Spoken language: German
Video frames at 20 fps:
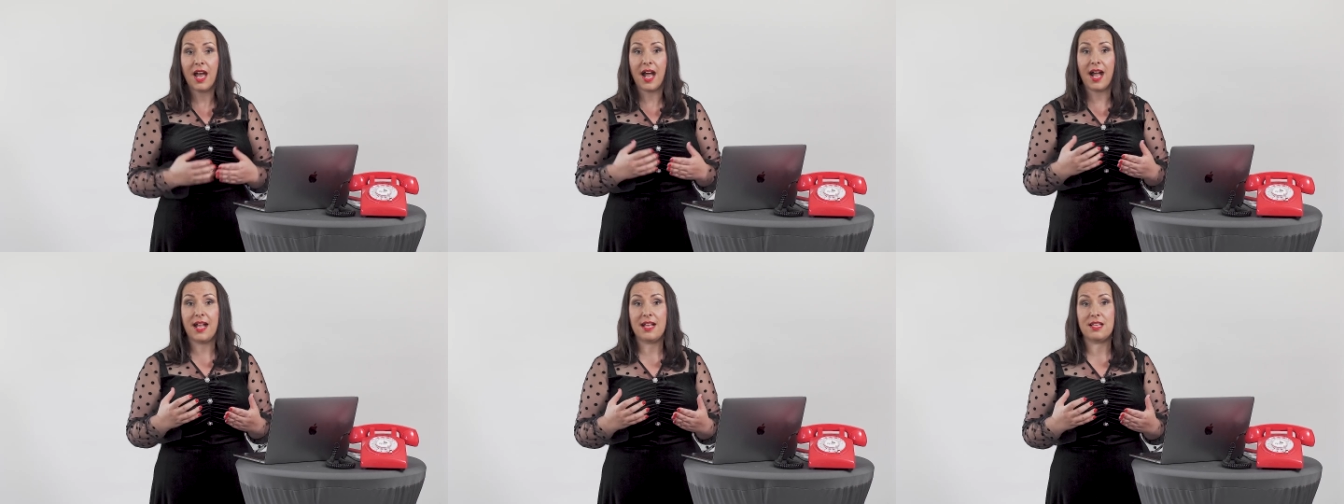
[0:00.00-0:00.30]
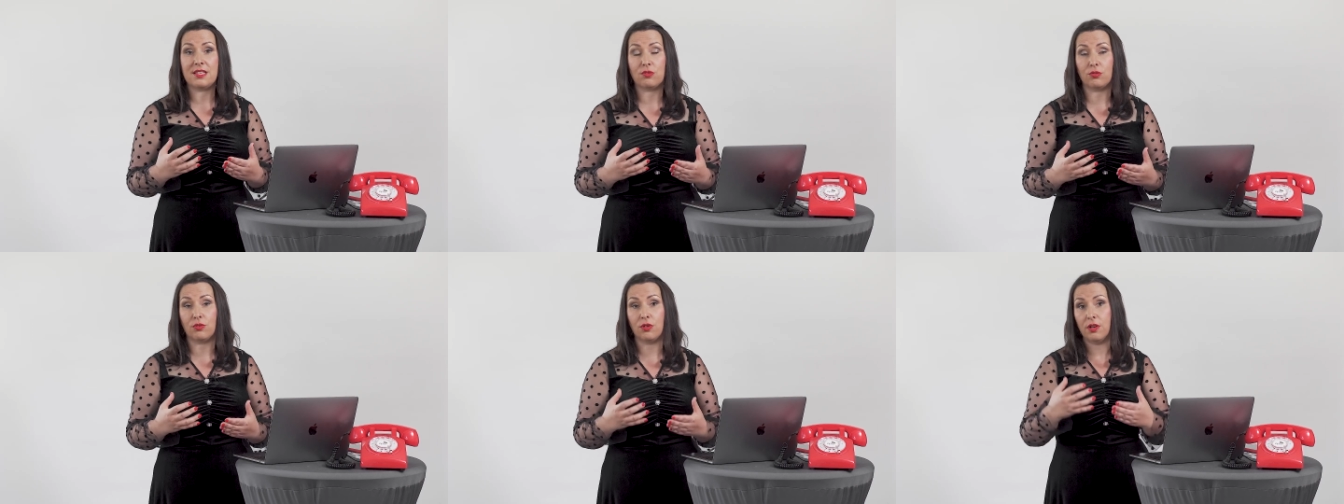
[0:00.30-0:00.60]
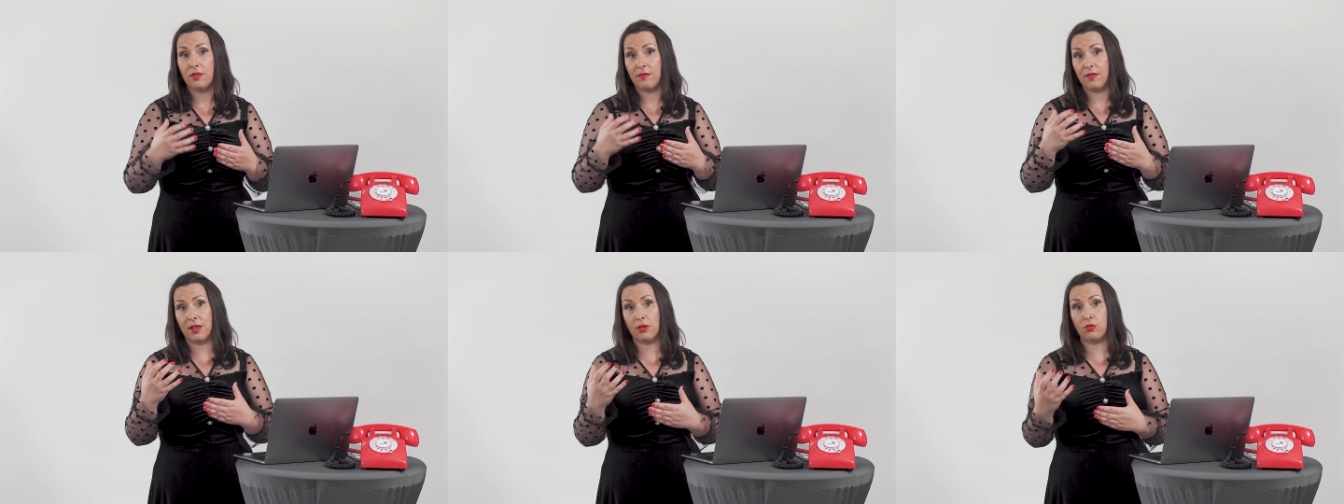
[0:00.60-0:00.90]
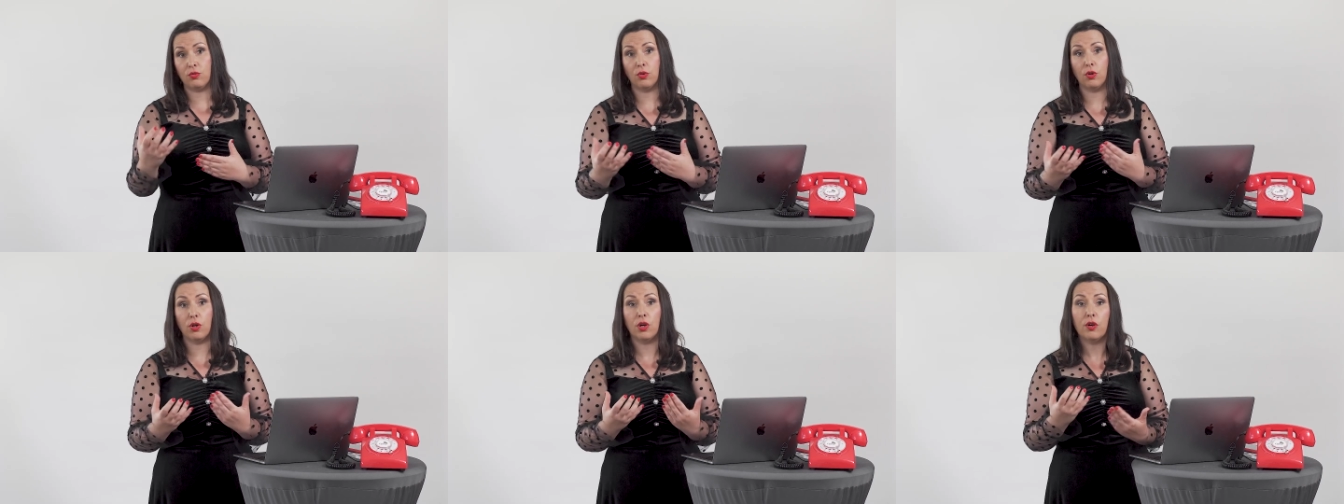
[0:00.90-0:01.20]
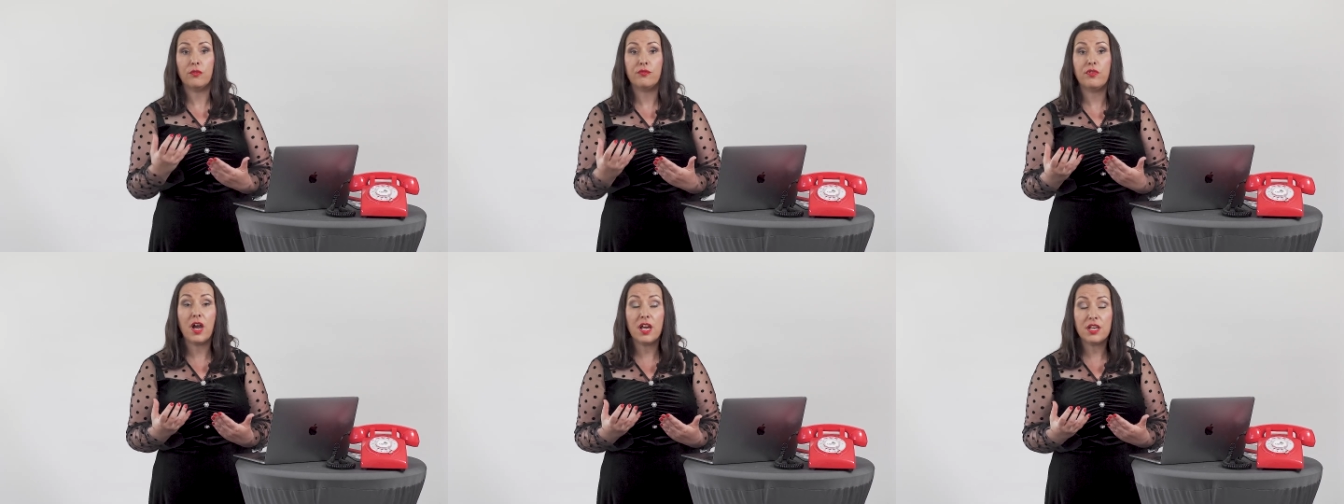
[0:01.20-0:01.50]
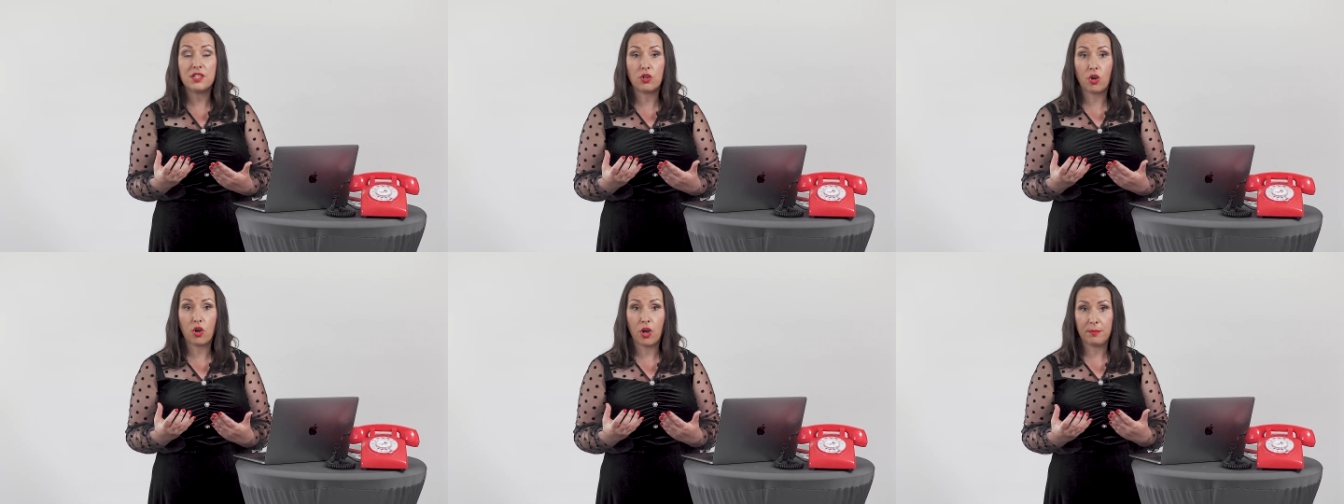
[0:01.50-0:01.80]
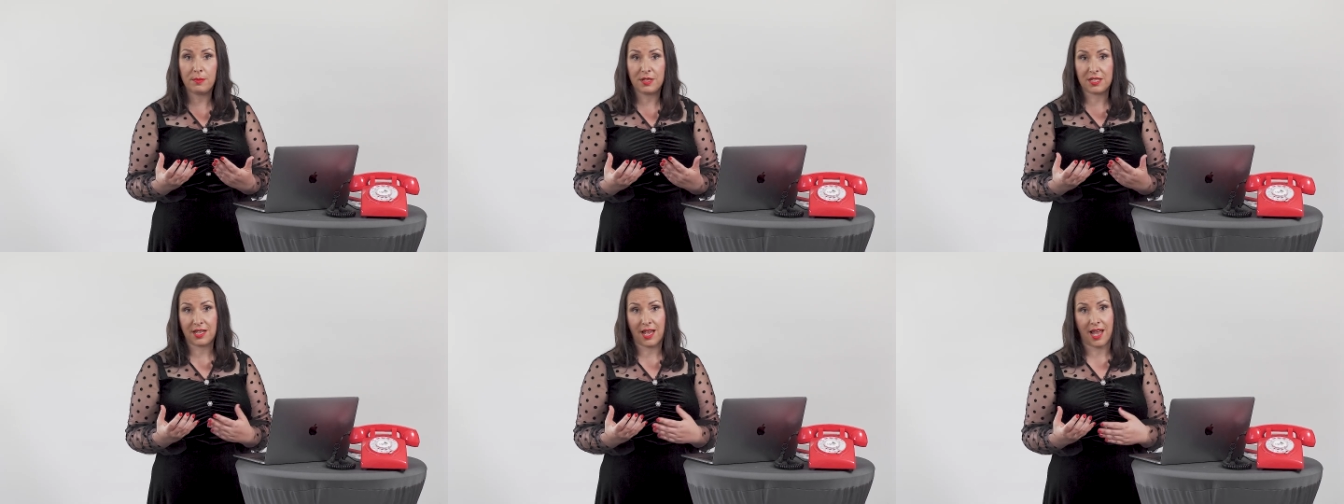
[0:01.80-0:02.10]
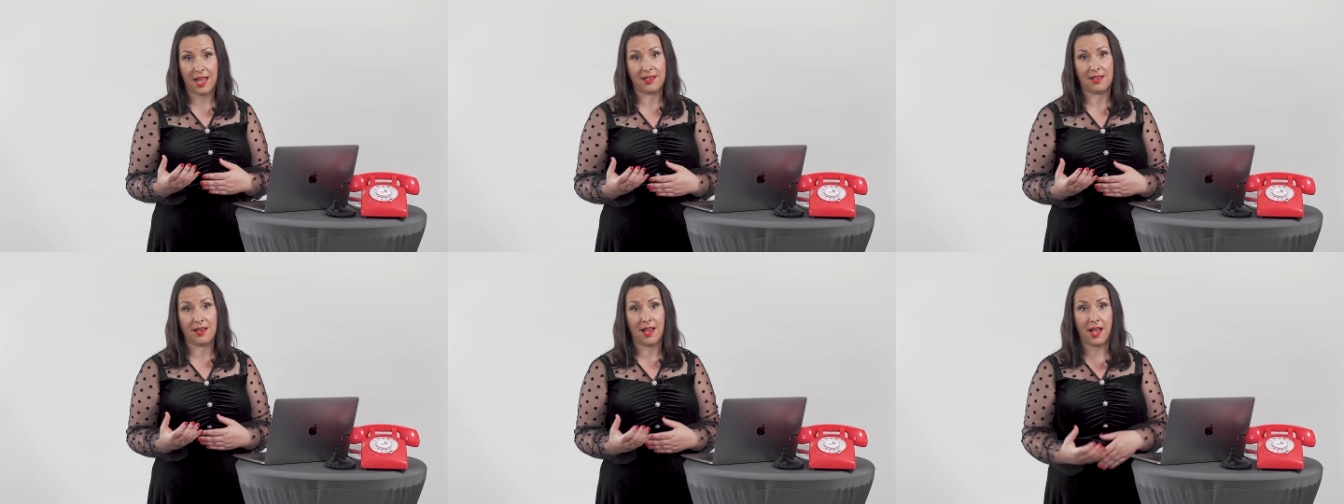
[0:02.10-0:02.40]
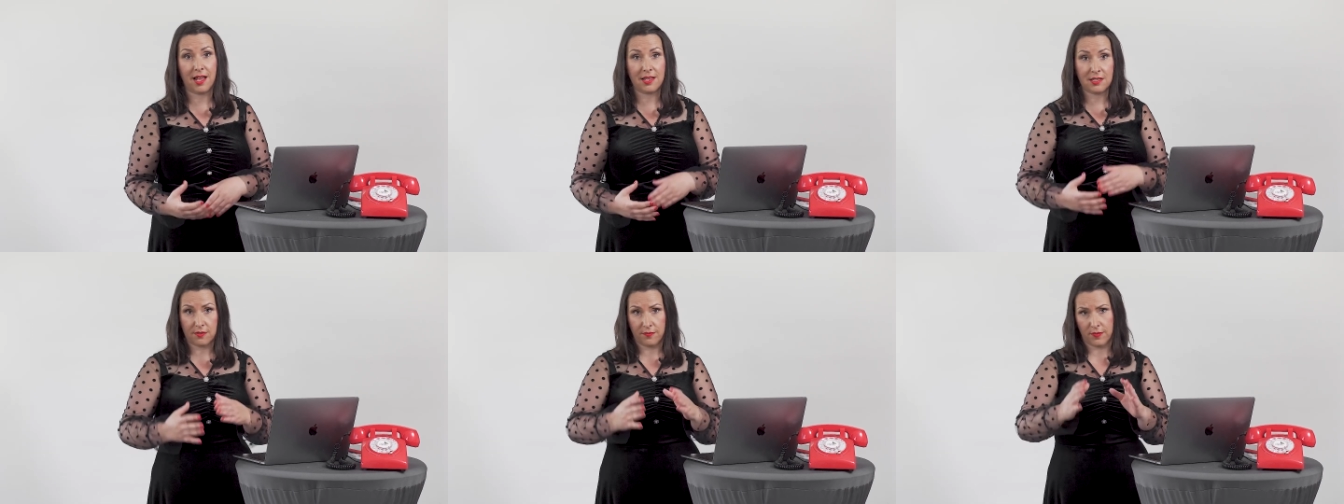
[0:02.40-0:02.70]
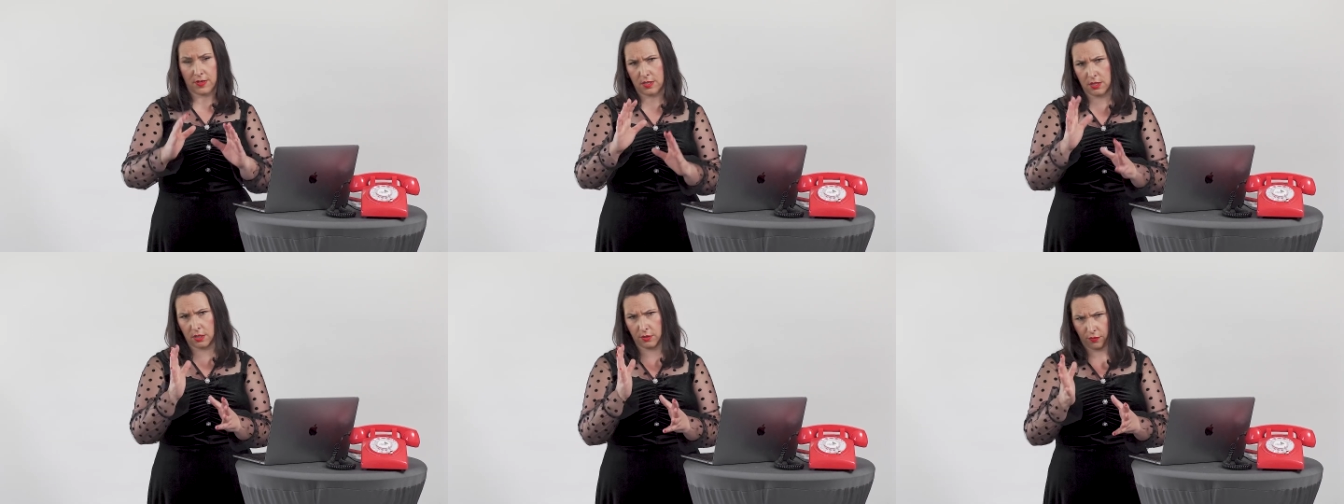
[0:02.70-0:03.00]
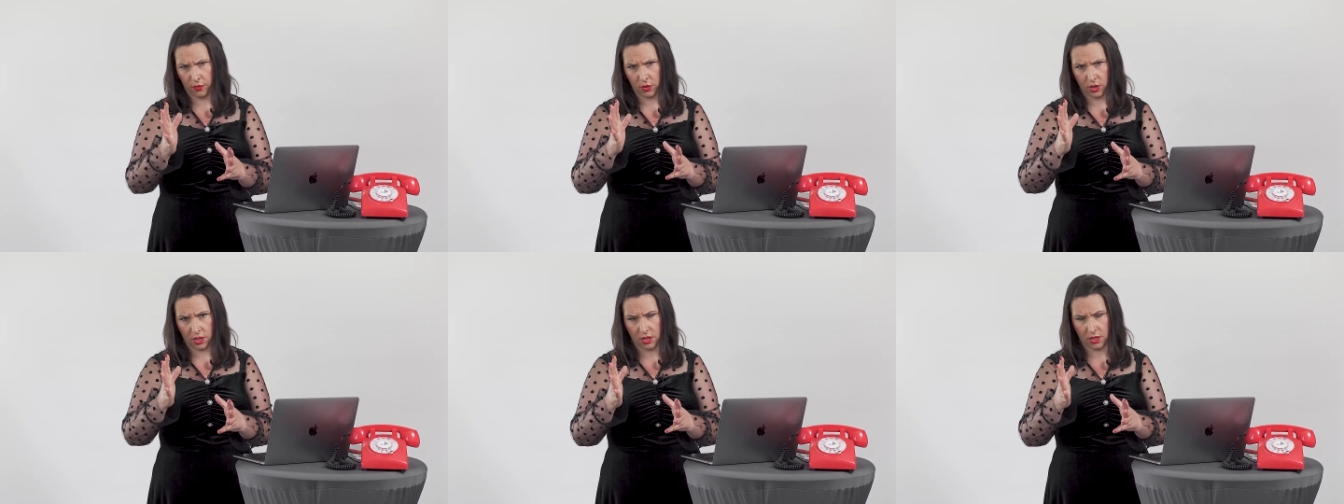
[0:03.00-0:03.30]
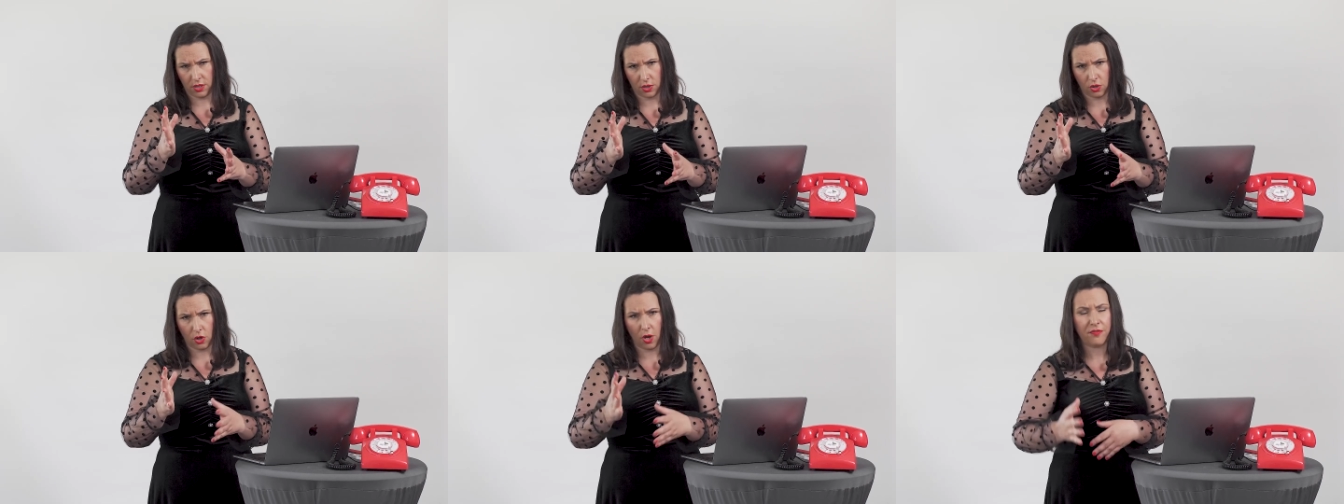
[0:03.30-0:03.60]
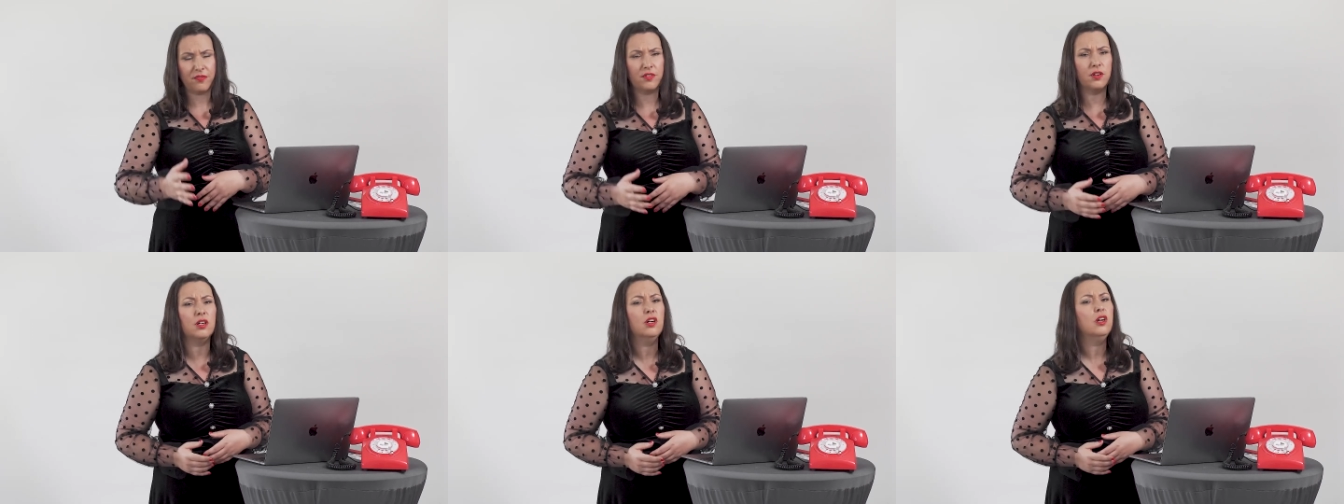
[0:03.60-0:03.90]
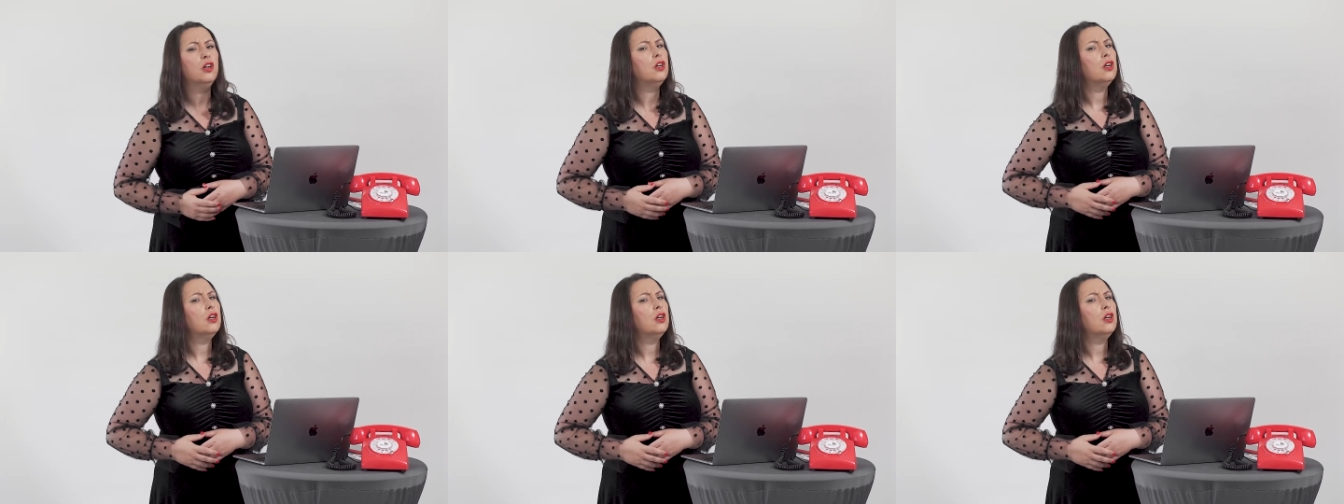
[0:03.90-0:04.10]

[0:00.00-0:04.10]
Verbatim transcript: Also, wenn du feuchte Räumlichkeiten hast, was ich für dich nicht hoffe,